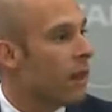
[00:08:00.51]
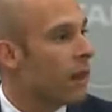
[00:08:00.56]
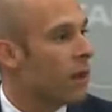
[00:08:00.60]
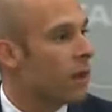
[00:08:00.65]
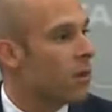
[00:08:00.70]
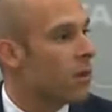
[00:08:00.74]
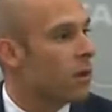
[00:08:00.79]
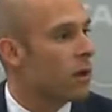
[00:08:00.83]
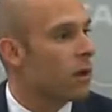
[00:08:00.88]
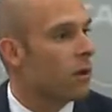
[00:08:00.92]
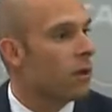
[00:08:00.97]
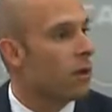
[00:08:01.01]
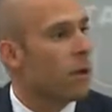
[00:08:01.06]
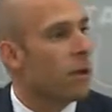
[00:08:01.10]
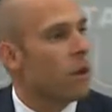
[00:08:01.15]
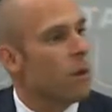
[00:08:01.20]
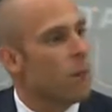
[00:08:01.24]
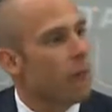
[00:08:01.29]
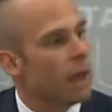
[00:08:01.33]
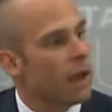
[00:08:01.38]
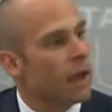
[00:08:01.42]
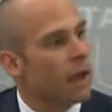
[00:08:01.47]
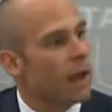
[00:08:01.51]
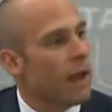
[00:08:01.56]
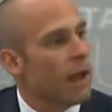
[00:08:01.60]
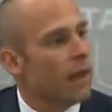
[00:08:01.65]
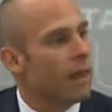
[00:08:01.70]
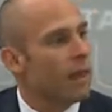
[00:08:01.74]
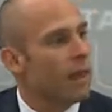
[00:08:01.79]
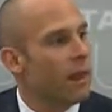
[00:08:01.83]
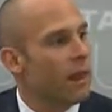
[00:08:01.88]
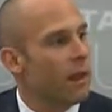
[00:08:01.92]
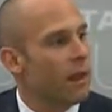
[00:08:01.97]
Yo creo que la
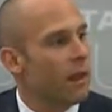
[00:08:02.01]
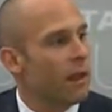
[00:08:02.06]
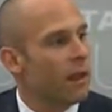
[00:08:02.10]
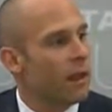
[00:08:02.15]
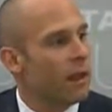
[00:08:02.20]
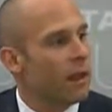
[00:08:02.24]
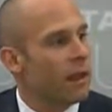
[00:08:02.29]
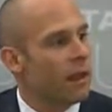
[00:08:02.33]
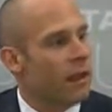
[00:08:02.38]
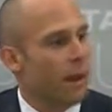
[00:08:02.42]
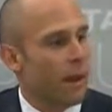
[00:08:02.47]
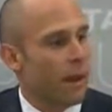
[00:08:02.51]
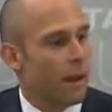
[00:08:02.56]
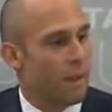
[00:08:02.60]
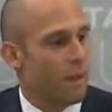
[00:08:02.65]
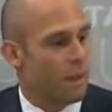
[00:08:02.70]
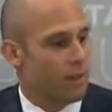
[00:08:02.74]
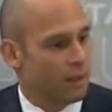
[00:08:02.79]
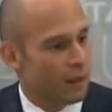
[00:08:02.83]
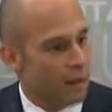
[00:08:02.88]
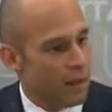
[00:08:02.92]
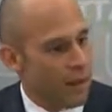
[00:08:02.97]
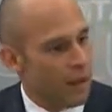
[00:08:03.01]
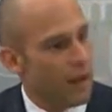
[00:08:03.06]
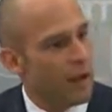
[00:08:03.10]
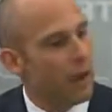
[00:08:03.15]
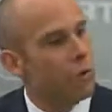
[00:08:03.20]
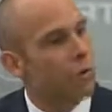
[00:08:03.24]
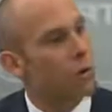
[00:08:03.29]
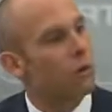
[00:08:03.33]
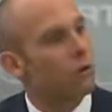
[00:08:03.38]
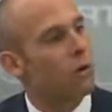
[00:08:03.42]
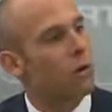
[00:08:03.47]
humildad y la capacidad de
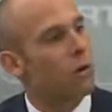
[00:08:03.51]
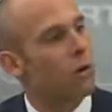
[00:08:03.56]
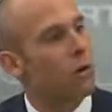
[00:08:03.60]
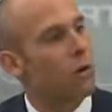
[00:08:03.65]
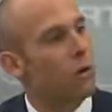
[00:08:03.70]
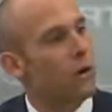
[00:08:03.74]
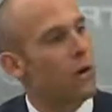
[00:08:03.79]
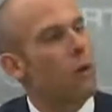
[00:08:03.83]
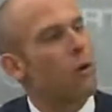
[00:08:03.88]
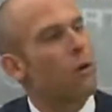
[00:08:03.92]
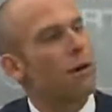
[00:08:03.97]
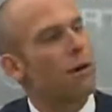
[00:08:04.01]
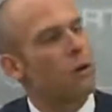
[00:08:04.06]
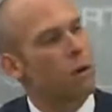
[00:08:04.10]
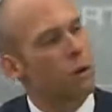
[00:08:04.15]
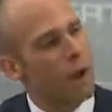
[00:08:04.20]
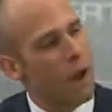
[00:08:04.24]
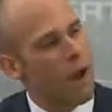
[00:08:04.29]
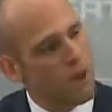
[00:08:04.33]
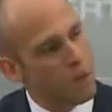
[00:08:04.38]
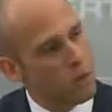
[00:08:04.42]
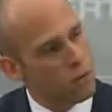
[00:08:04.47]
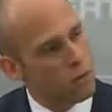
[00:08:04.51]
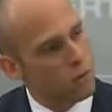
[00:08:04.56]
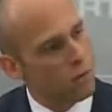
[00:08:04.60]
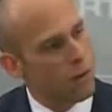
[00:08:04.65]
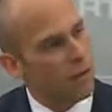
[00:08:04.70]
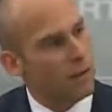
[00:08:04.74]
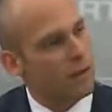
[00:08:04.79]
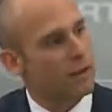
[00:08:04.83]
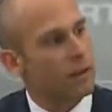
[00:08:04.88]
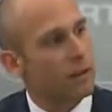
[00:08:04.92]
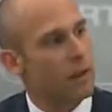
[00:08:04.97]
ejecución es lo que nos ha hecho
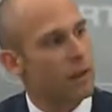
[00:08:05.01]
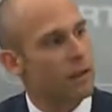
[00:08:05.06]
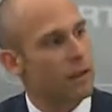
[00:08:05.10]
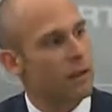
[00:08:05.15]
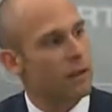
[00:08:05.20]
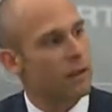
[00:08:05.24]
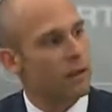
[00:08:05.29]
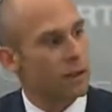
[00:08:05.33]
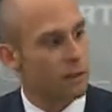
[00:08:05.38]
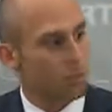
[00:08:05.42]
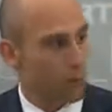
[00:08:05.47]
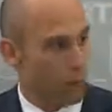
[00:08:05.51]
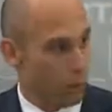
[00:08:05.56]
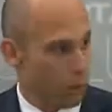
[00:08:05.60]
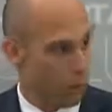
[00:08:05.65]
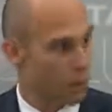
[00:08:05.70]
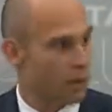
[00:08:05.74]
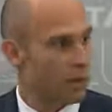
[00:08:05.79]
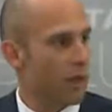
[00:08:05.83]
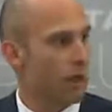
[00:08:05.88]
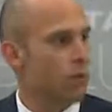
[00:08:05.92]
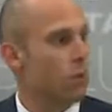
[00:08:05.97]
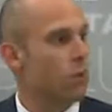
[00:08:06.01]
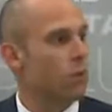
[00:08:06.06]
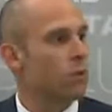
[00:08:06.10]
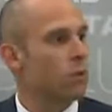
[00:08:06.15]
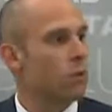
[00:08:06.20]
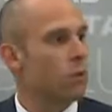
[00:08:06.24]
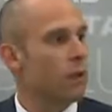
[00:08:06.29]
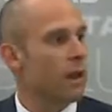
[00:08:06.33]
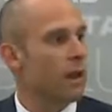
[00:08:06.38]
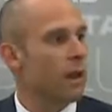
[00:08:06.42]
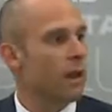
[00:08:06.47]
falta dentro de nuestra
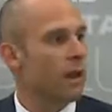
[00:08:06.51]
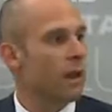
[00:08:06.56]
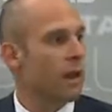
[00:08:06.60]
cultura